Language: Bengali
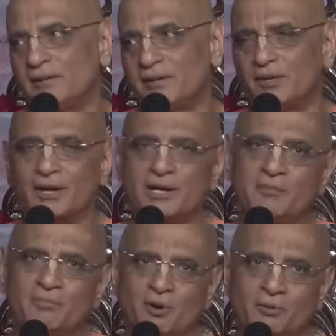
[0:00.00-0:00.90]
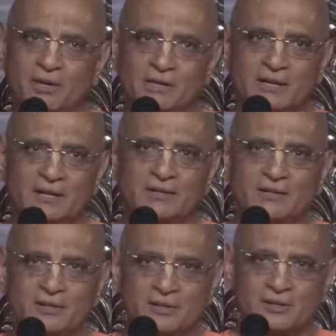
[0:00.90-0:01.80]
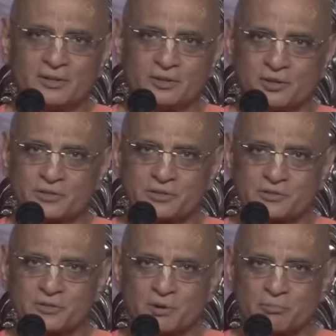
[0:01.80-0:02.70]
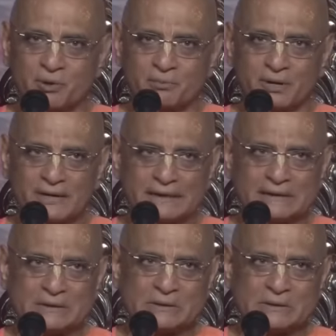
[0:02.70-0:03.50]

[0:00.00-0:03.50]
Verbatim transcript: হৃদয়ে ভগবানকে দর্শন সম্ভব হয়